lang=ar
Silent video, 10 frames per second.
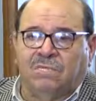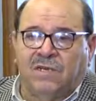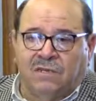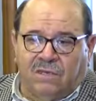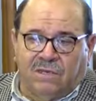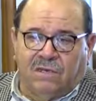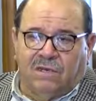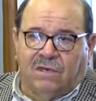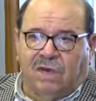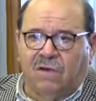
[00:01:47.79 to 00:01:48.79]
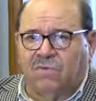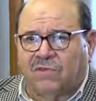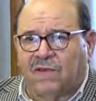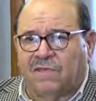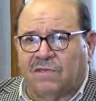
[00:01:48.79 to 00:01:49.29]
من دين أو
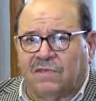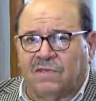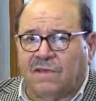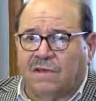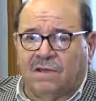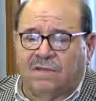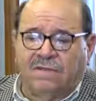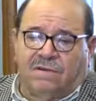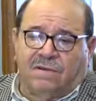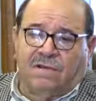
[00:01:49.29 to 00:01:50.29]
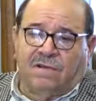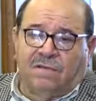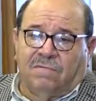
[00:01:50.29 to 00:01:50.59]
ثقافة إذا